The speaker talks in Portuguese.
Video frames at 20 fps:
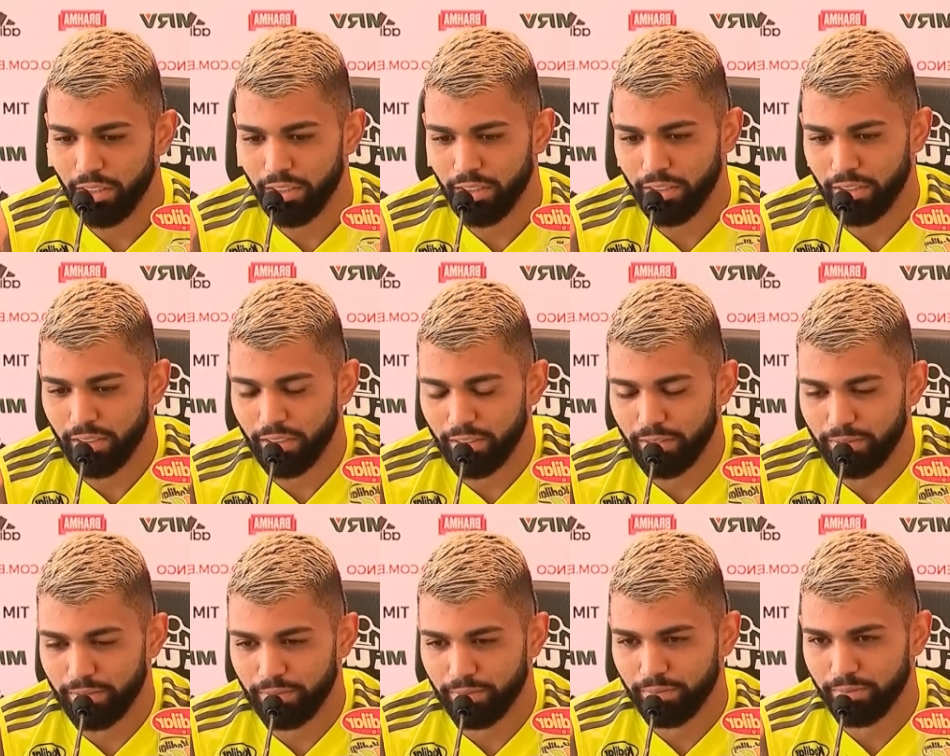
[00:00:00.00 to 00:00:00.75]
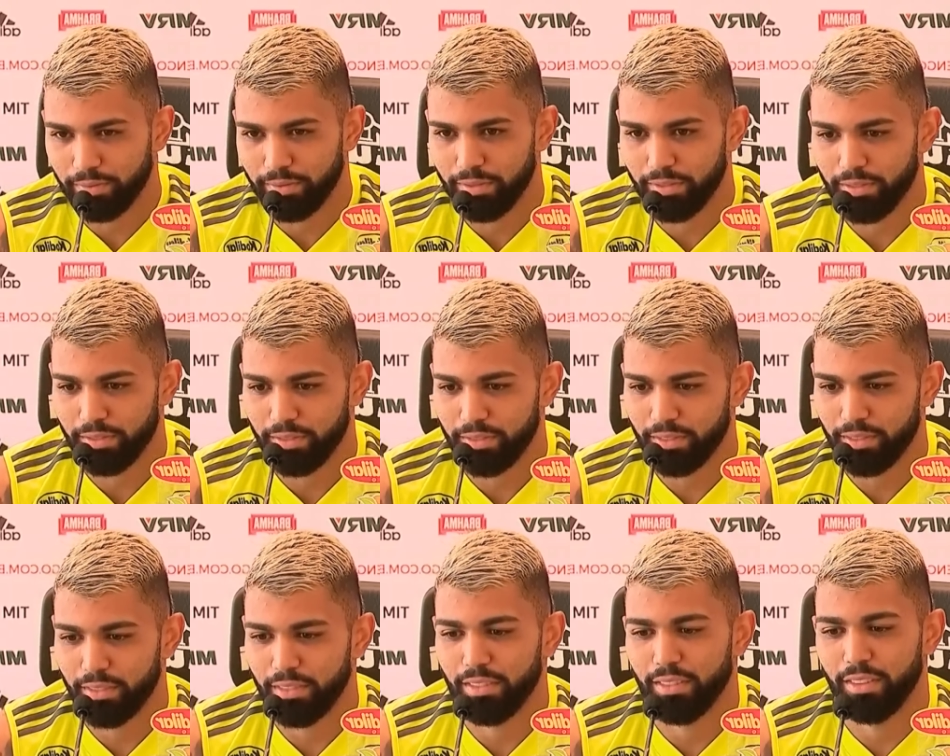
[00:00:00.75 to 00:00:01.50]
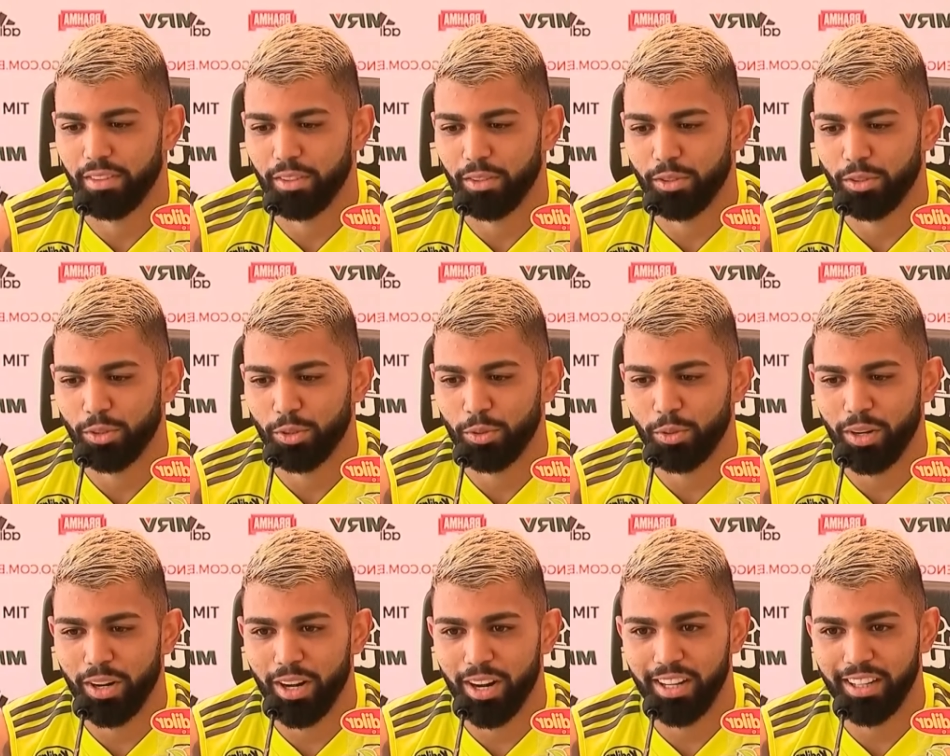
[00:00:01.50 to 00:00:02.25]
que eu sou
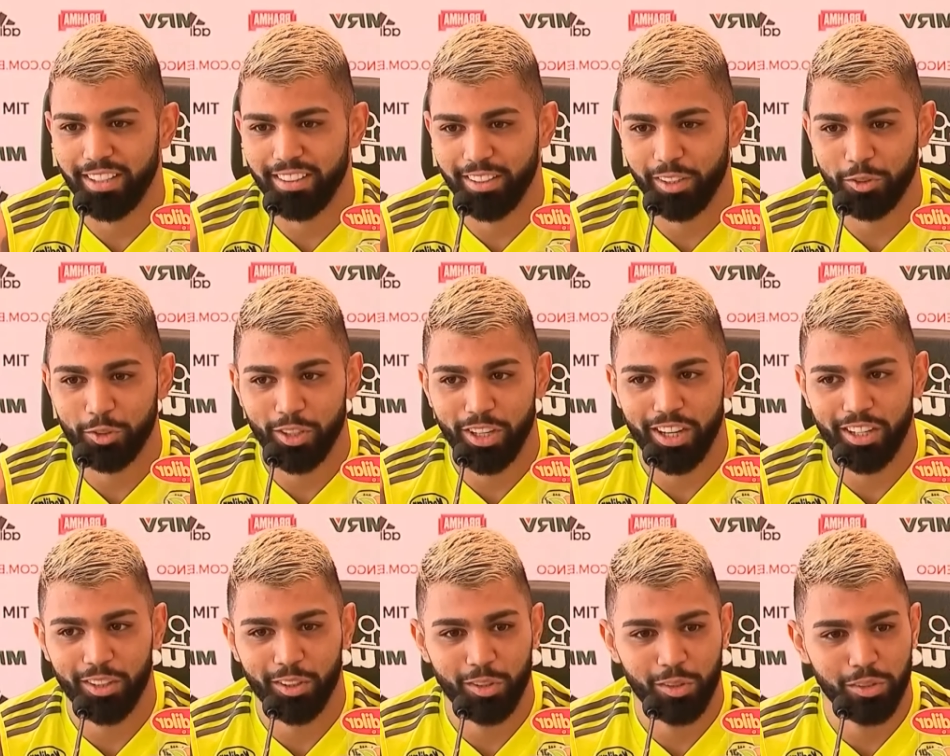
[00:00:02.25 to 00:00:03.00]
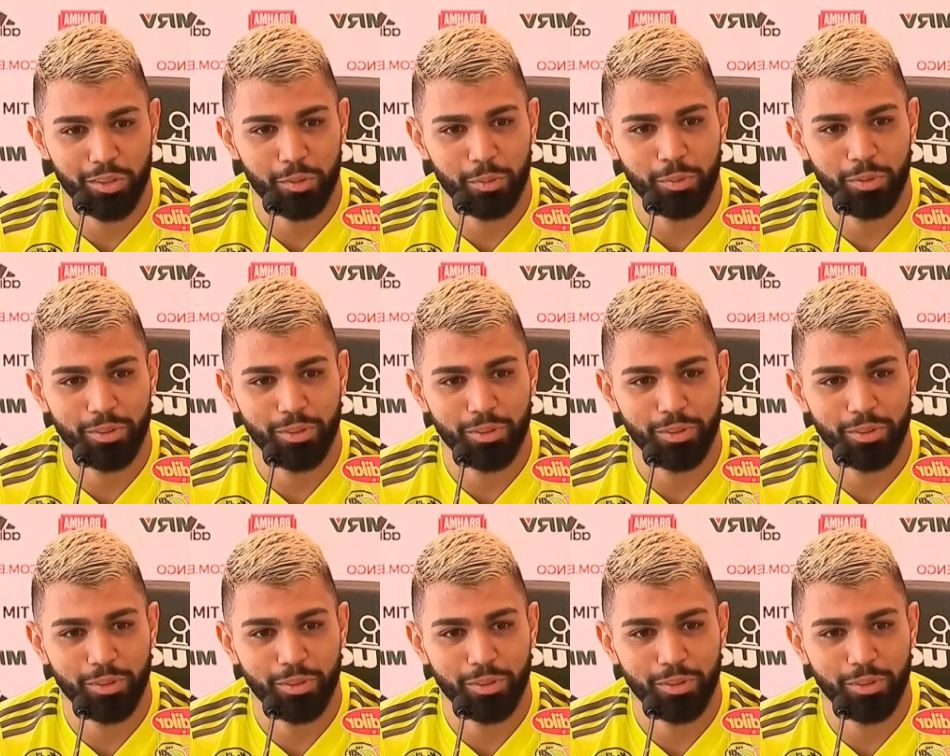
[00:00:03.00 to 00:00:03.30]
um cara que tem jogado em todas as